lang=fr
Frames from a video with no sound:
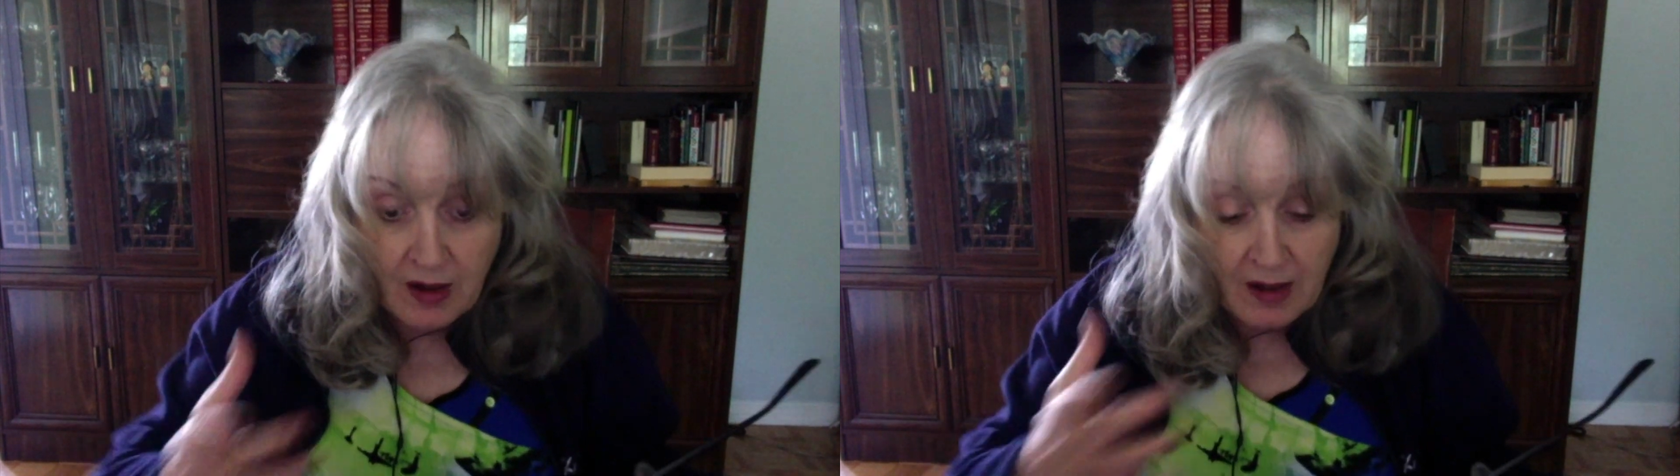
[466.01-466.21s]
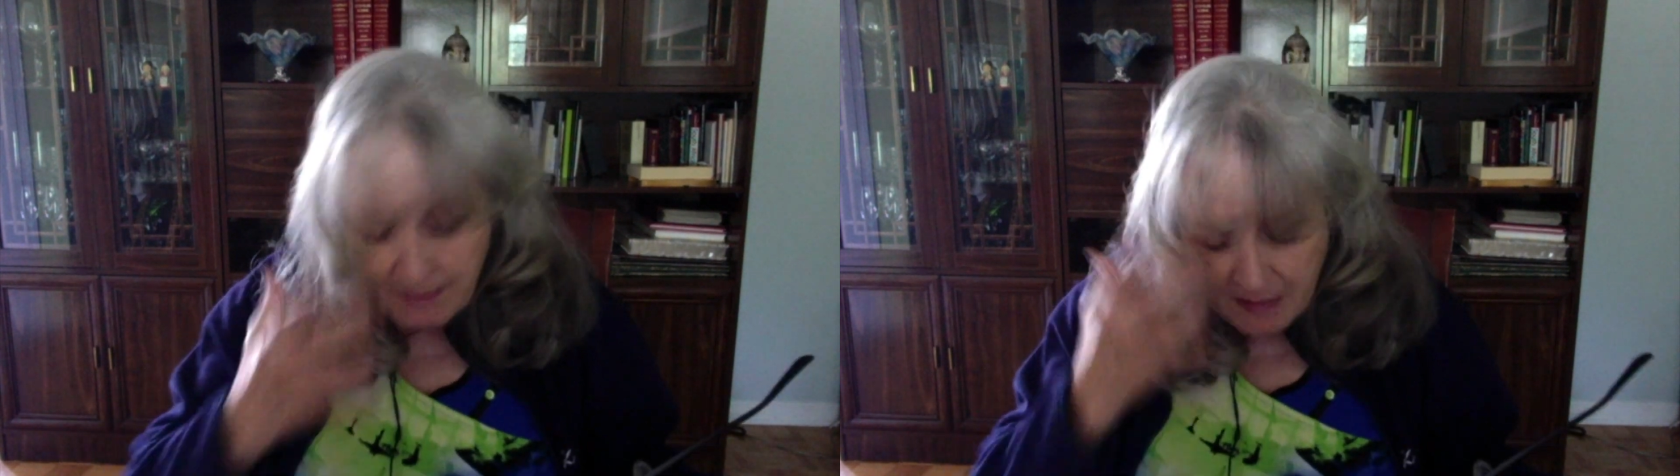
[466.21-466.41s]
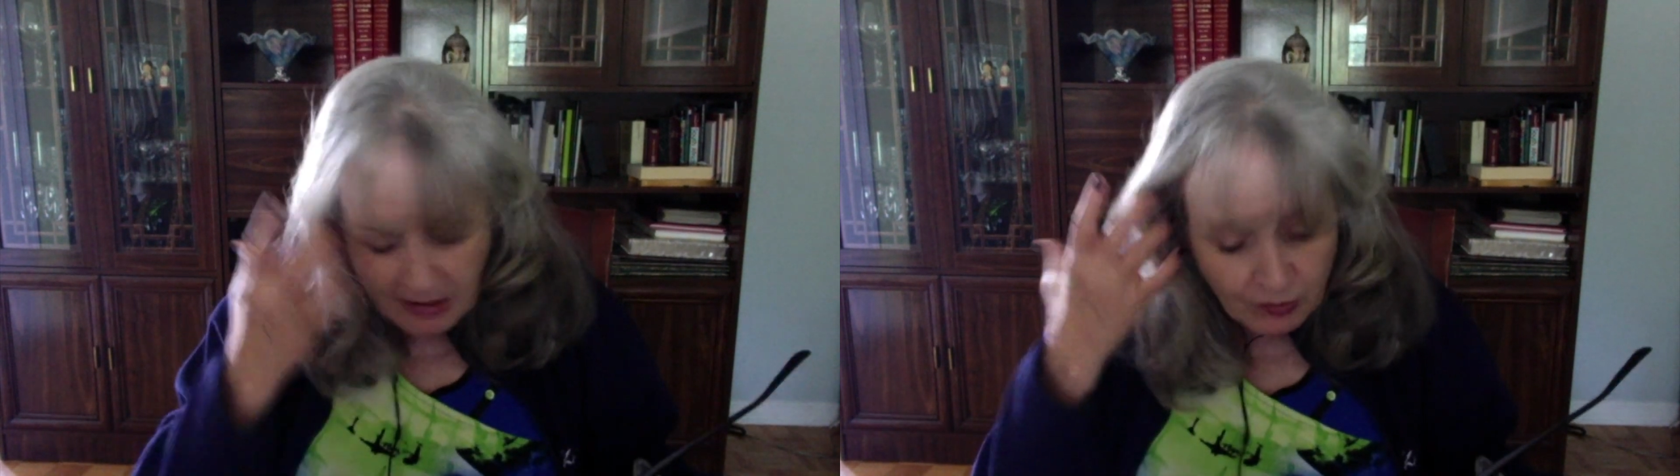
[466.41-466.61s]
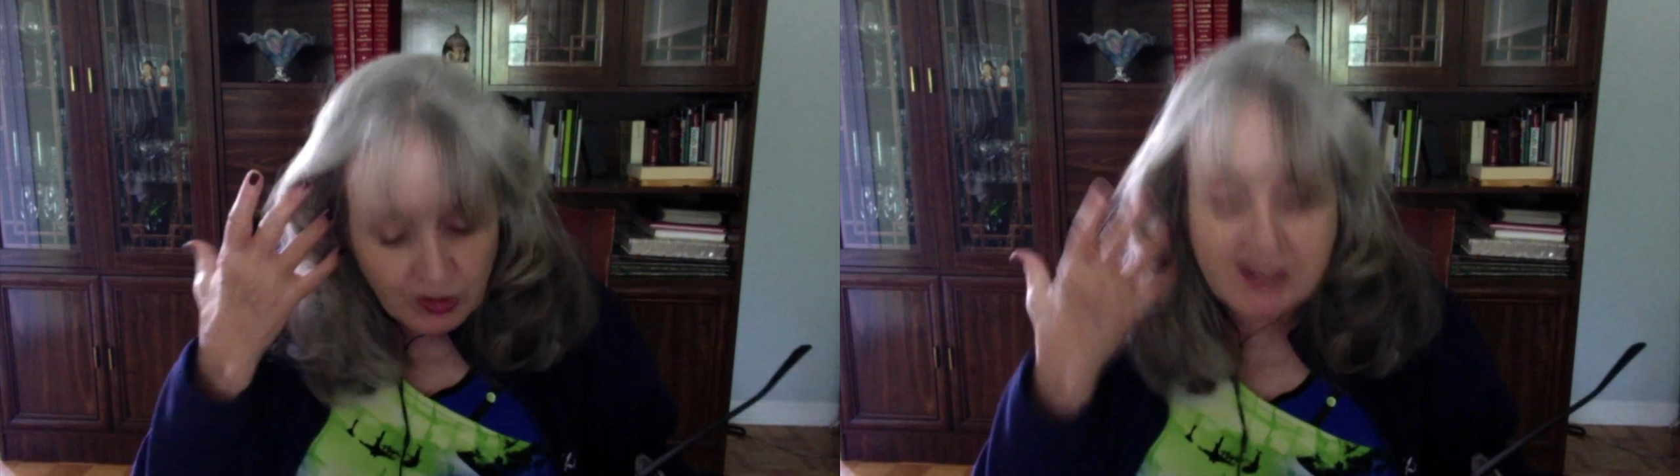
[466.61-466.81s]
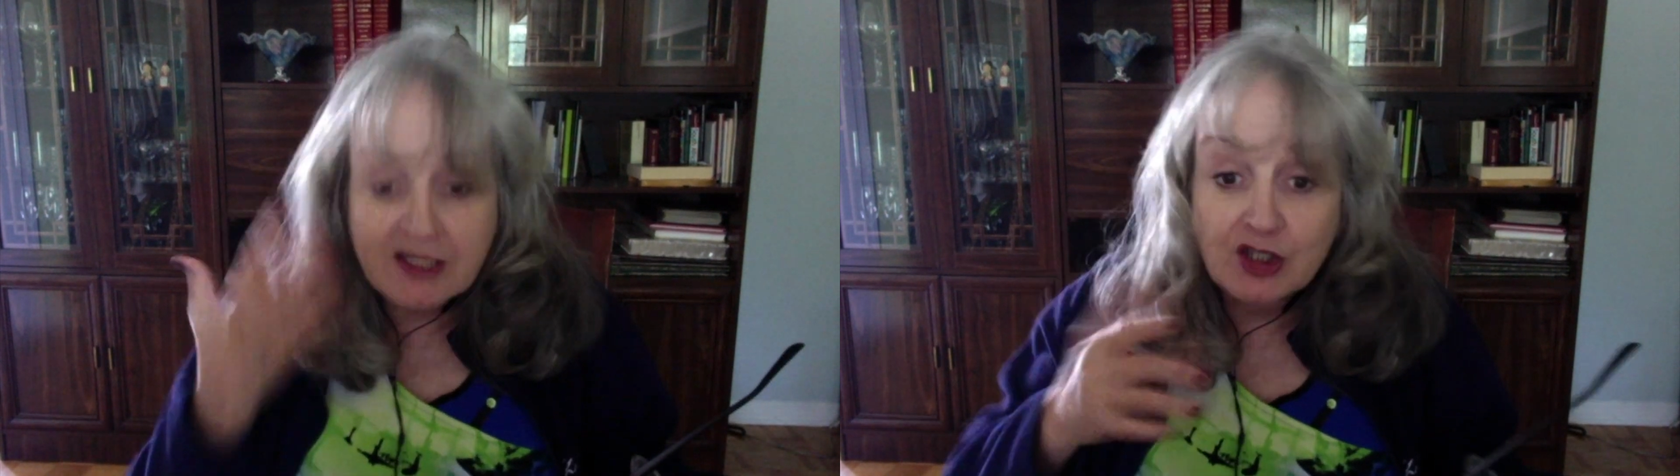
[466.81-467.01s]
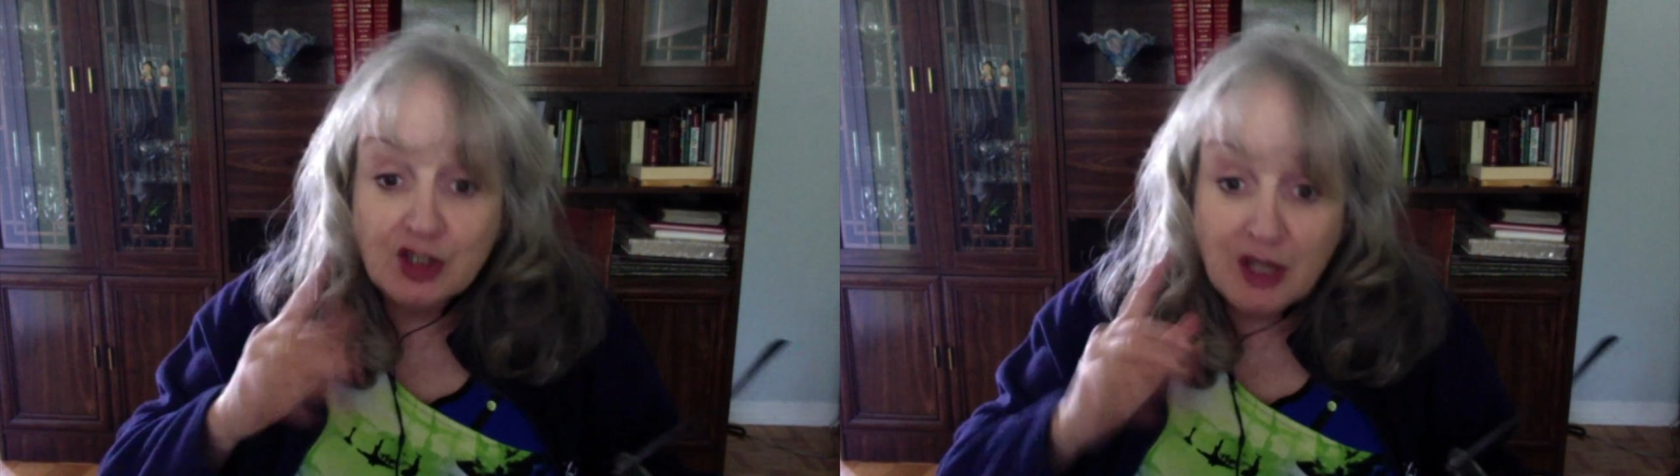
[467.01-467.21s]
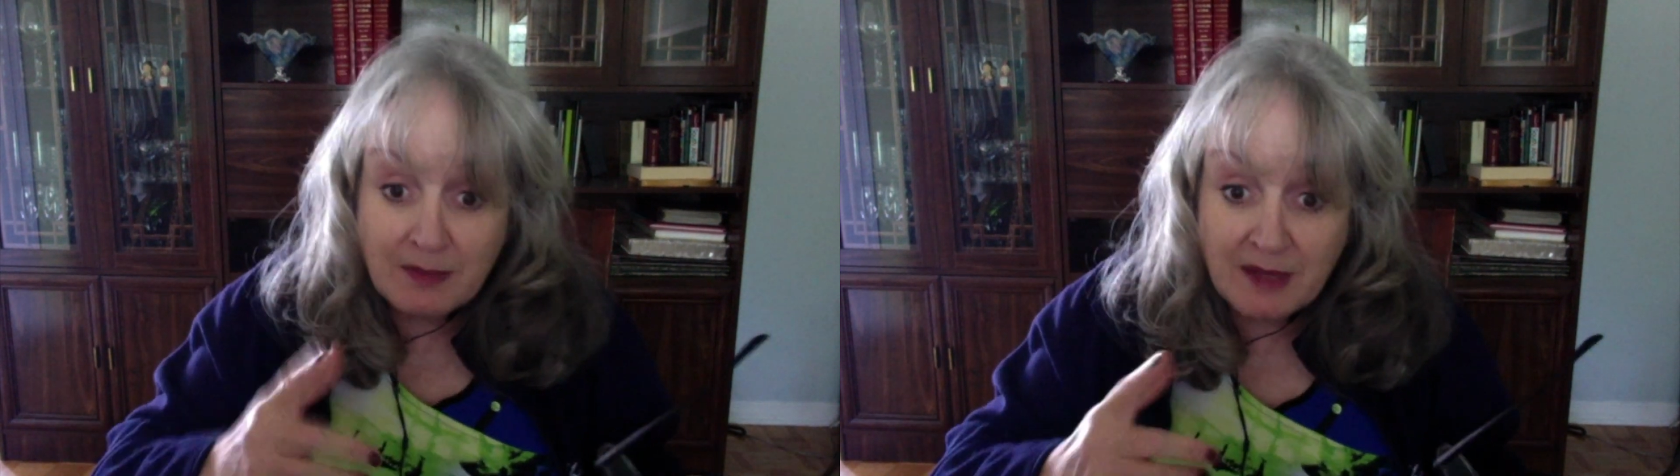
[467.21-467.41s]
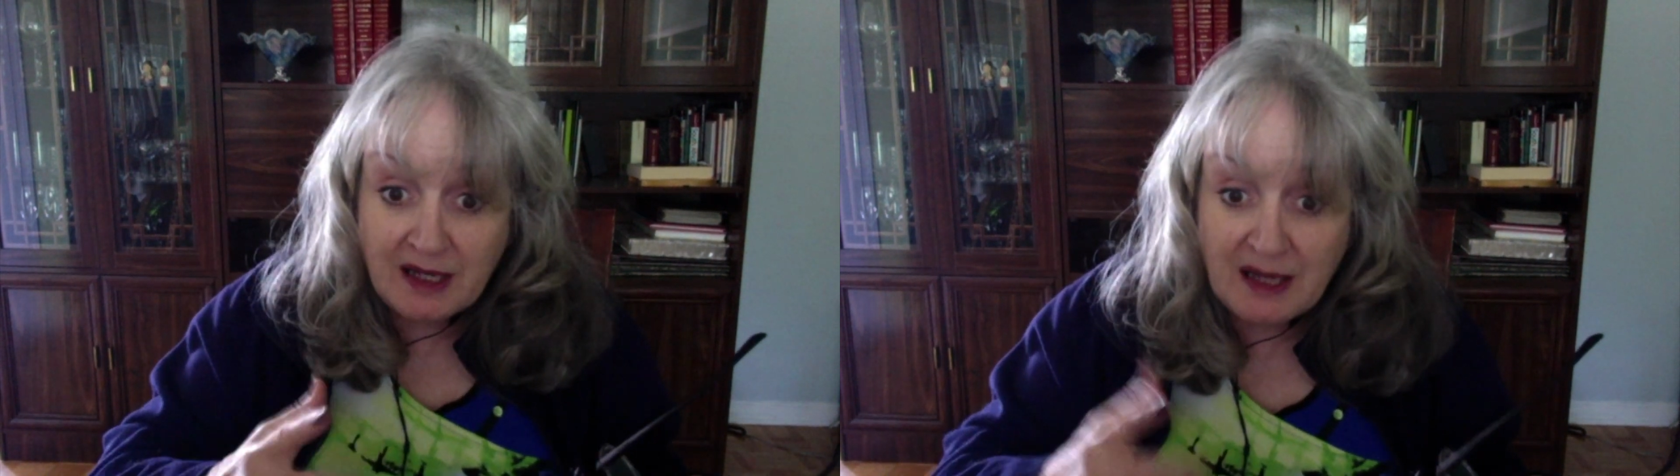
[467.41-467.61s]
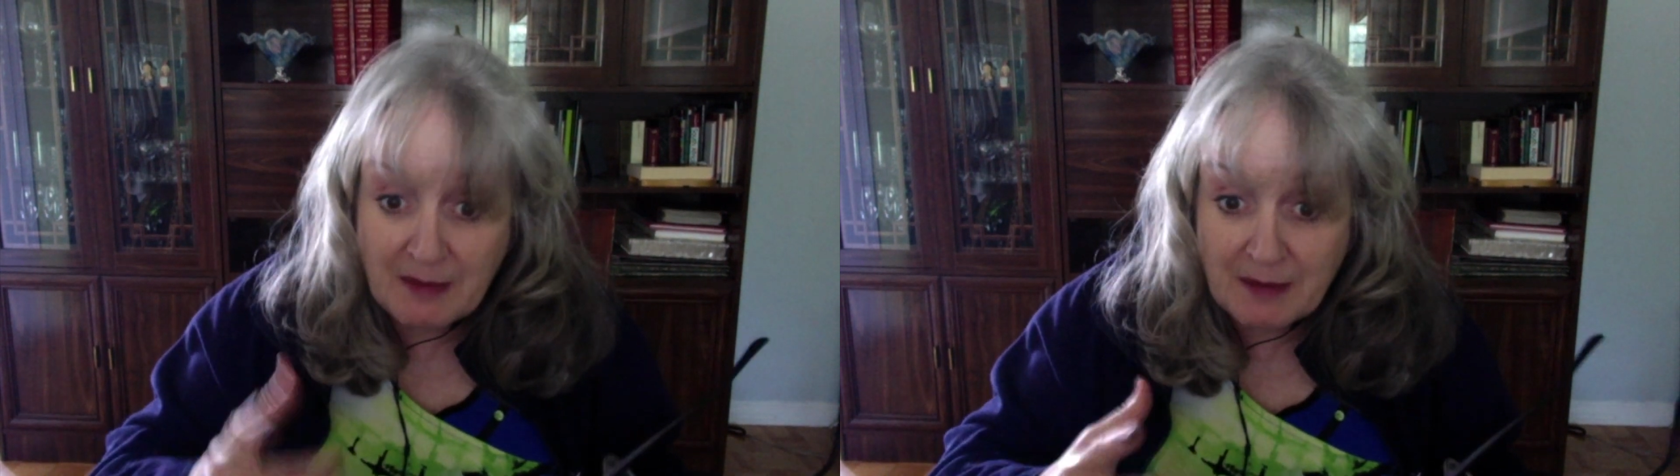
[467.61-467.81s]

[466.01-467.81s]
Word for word: mais on ne sent jamais la même